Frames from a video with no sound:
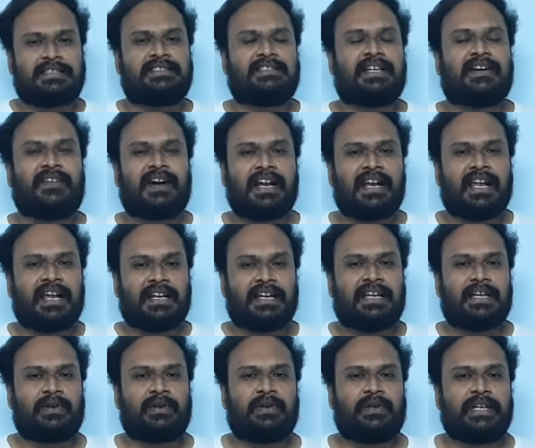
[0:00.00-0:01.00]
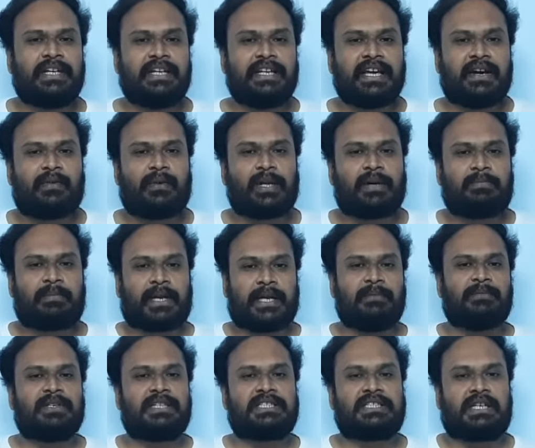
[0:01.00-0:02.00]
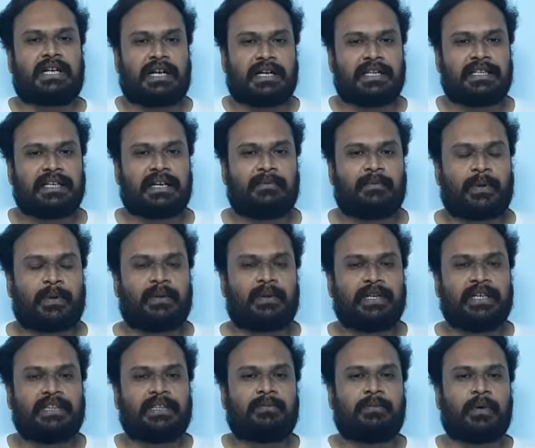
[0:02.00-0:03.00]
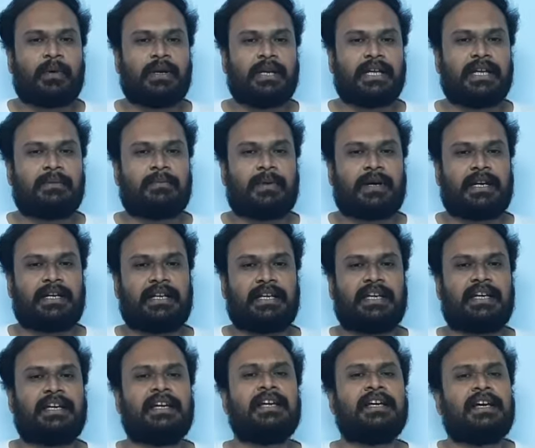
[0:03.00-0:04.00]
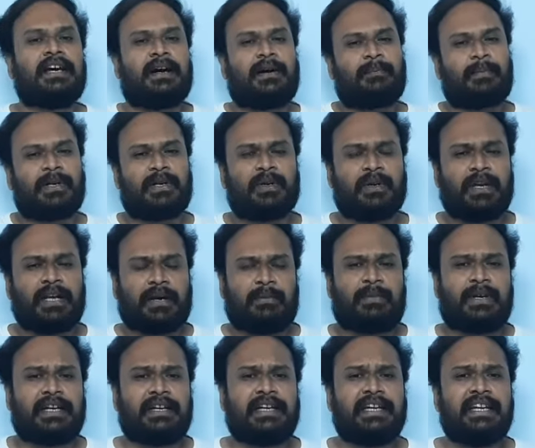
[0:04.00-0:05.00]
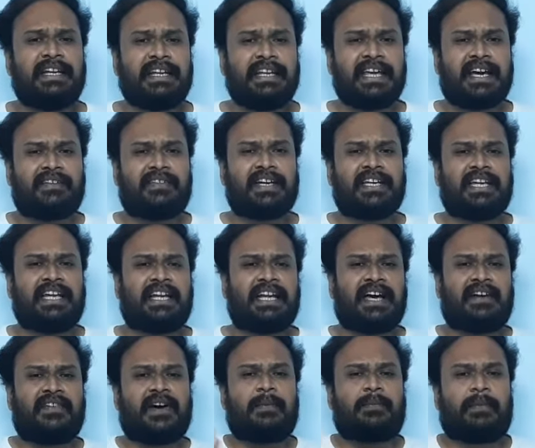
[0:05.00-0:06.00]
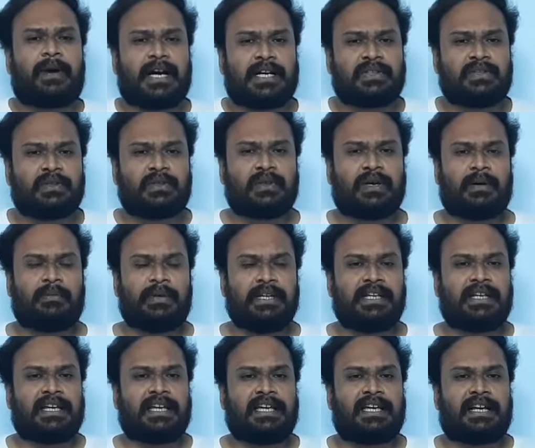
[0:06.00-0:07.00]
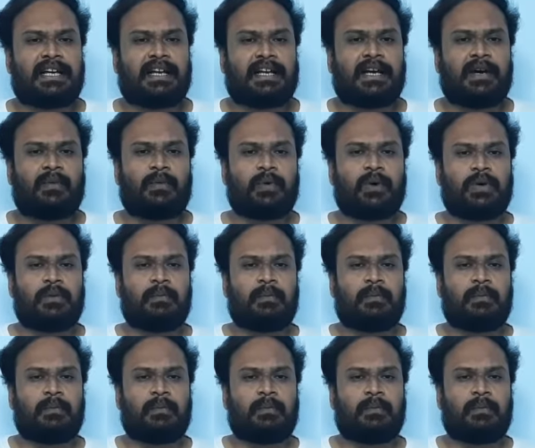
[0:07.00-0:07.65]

ஜவஹர்லால் நேரு இந்தியாவோட பிரைம் மினிஸ்டர் ஆனதுக்கப்புறம் இந்த பொலிட்டிக்கல் பார்ட்டியை மட்டும் இல்லாமல் இந்தியாவை என்னவா மாற்றணும் அப்படின்னு நினைக்கிறாருன்னா ஒரு